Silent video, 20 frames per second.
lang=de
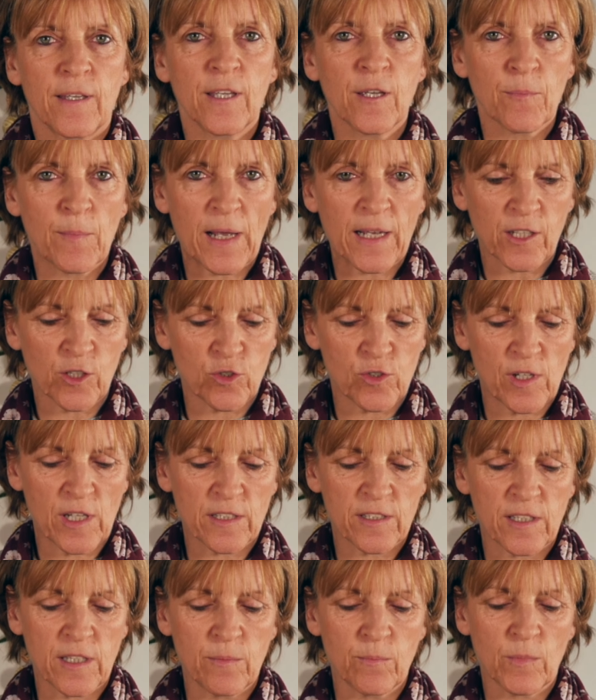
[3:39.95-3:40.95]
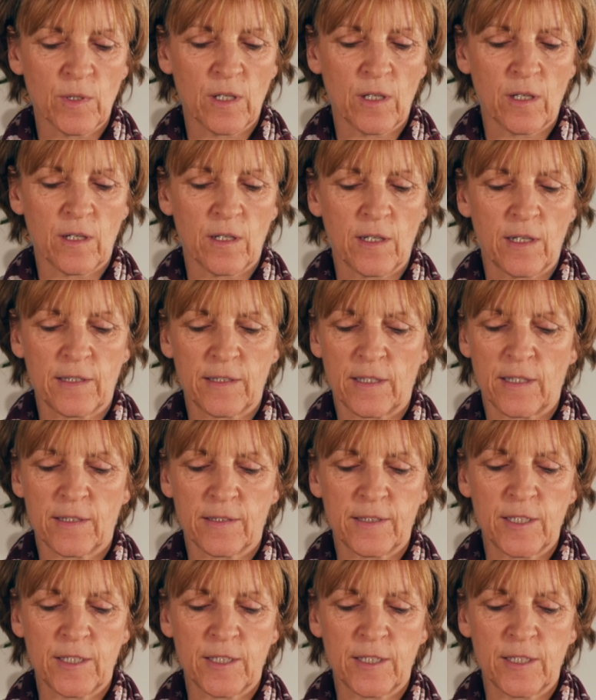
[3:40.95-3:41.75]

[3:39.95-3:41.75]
Ich mache zuerst immer äh,